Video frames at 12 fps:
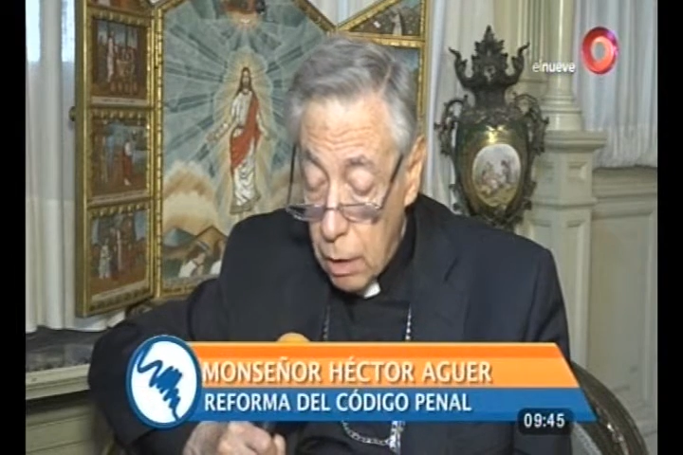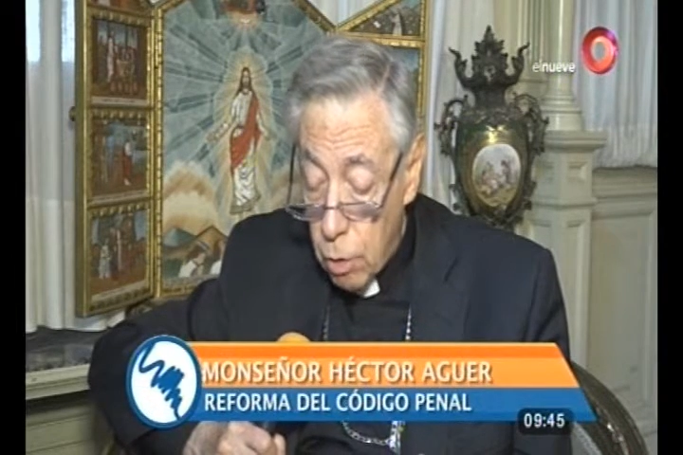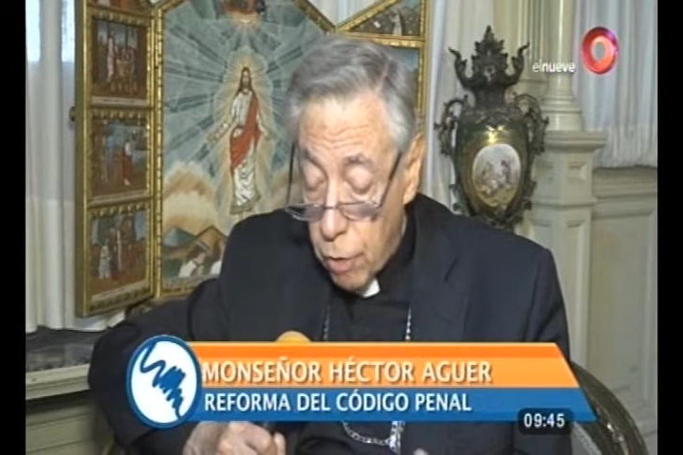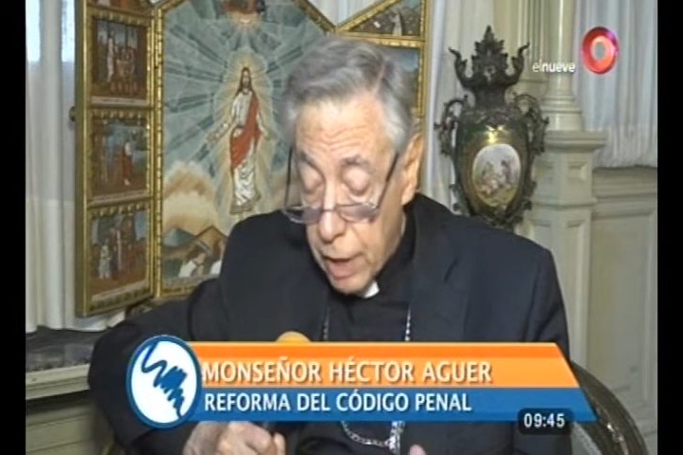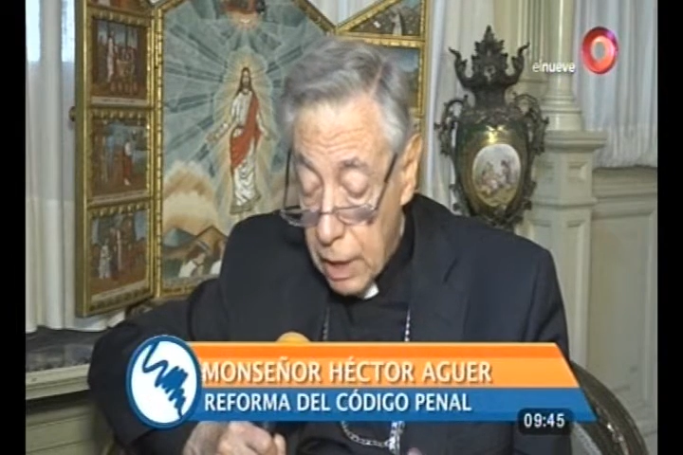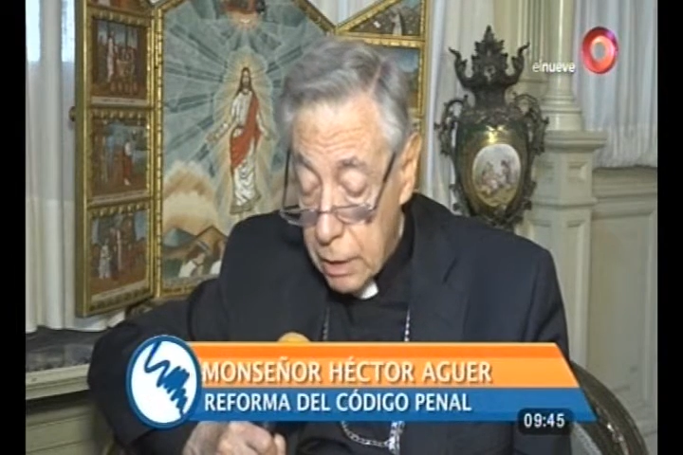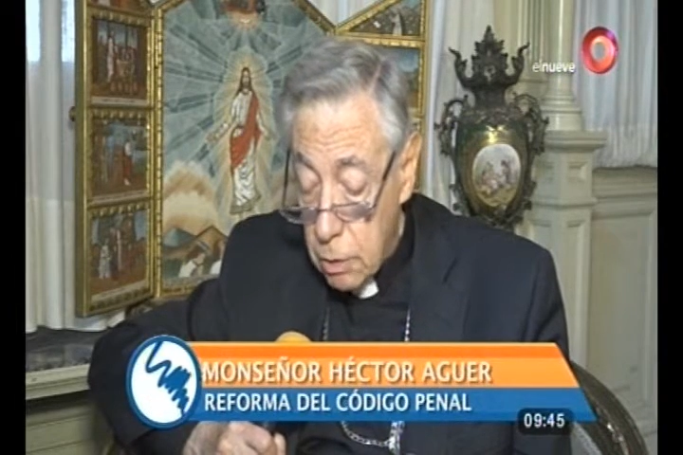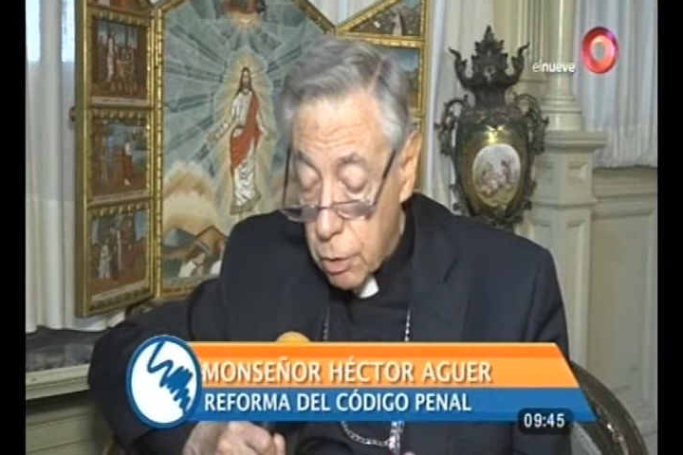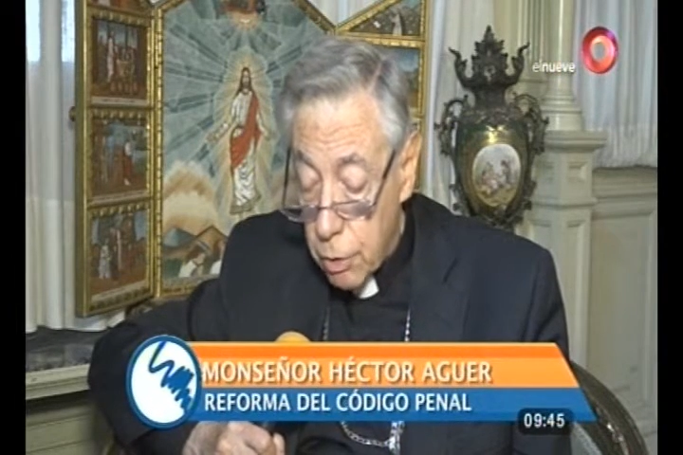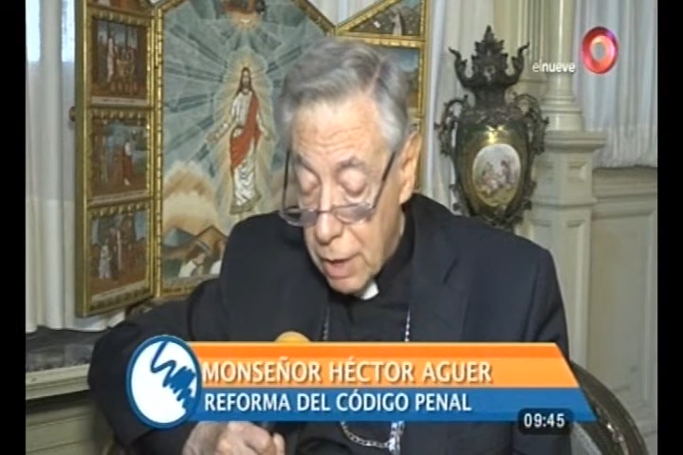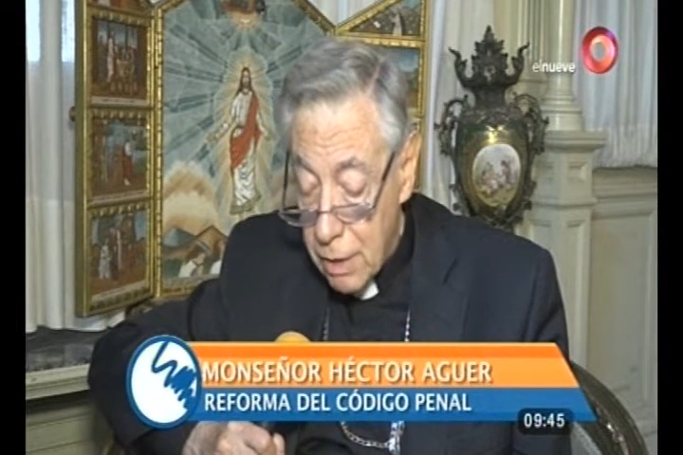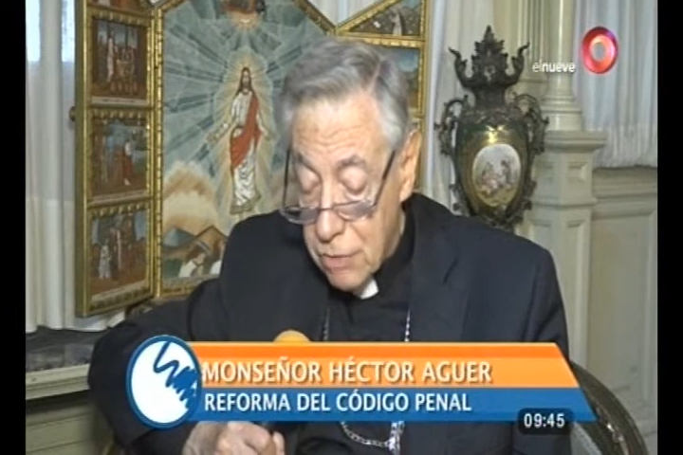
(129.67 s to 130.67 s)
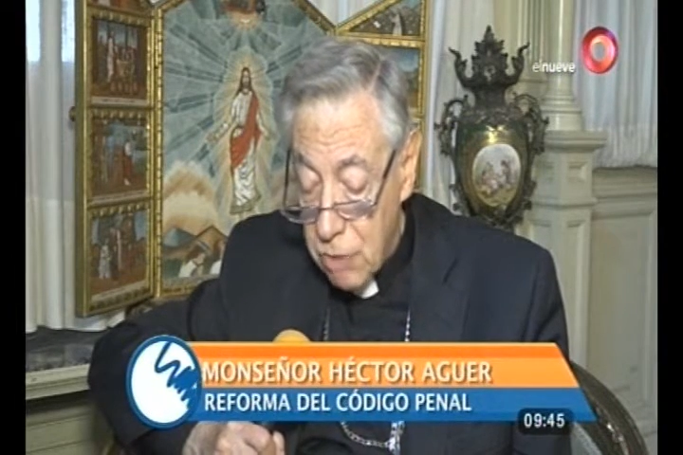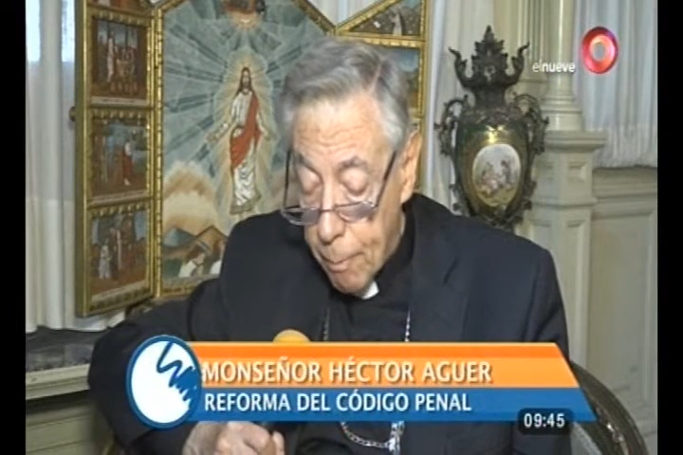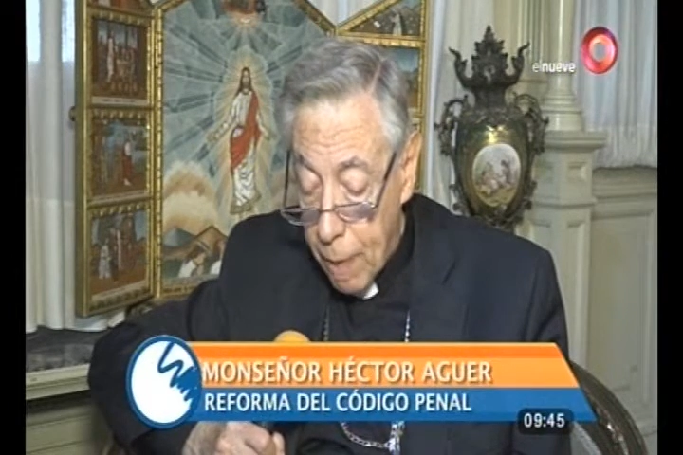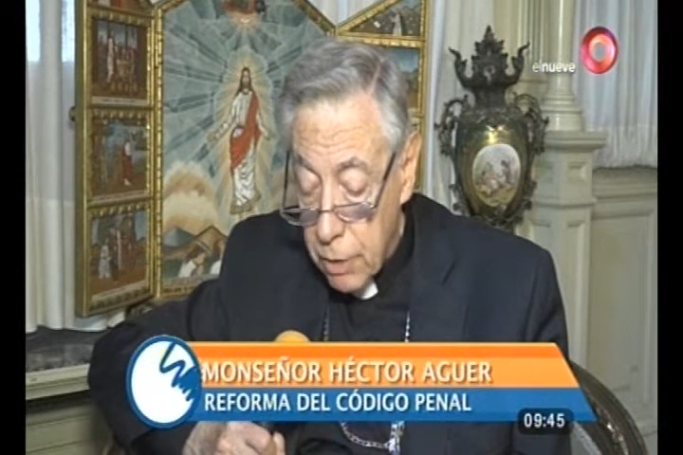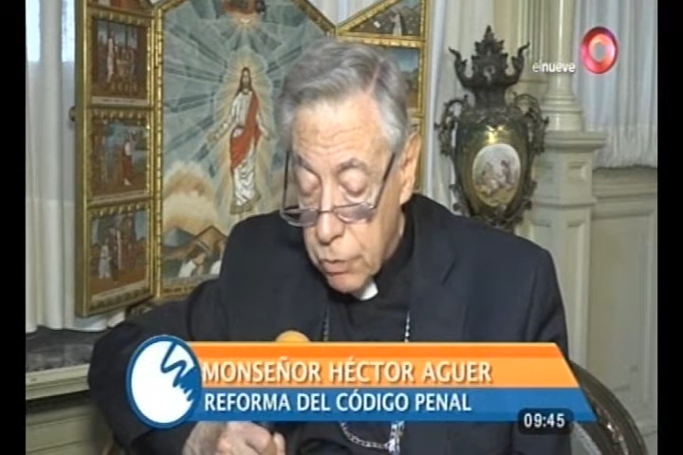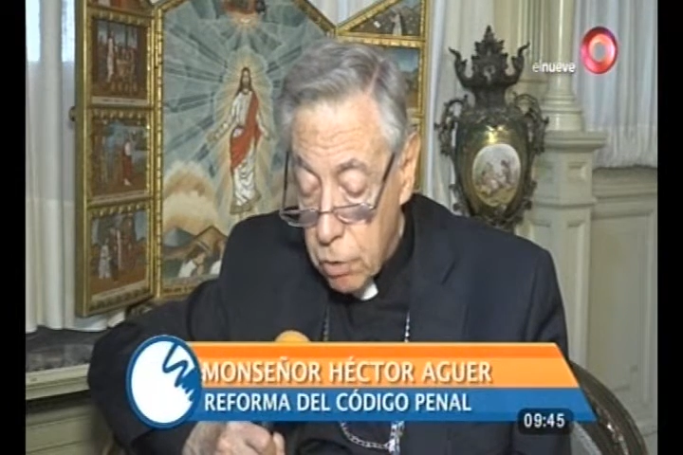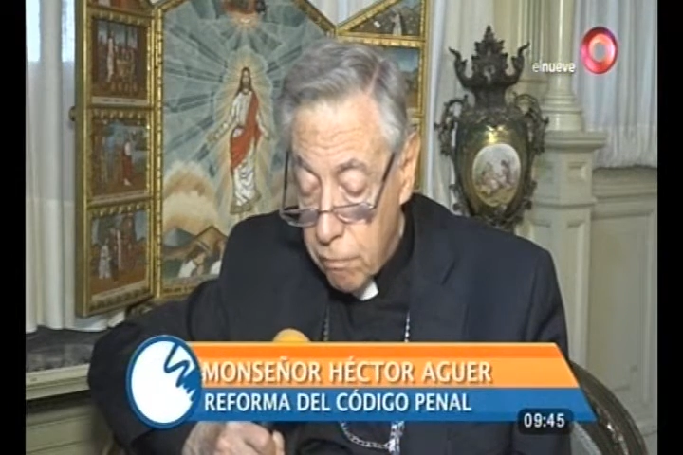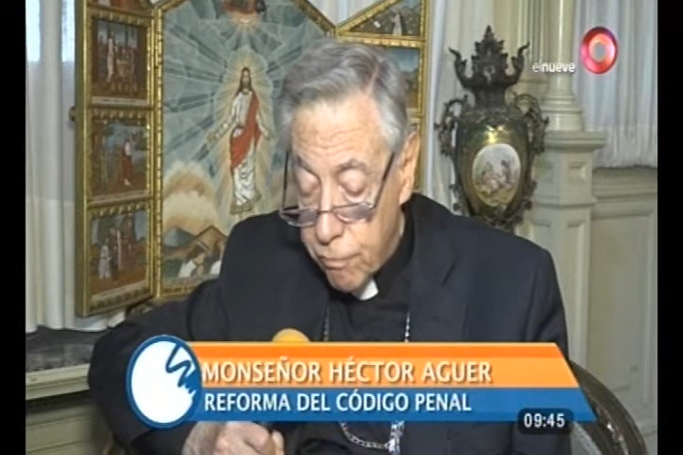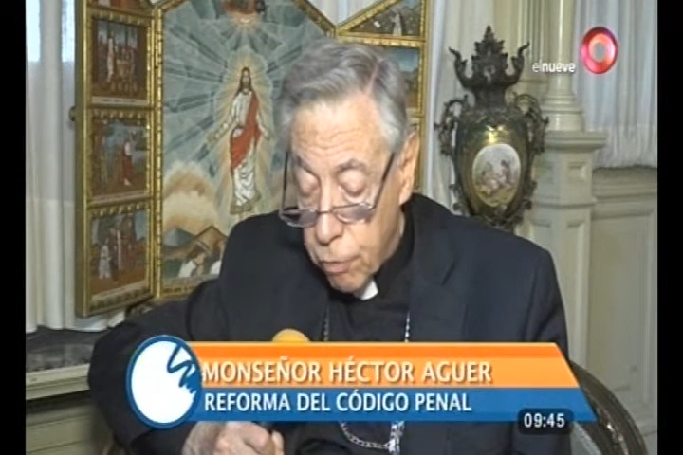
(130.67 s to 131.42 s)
los delitos de desaparición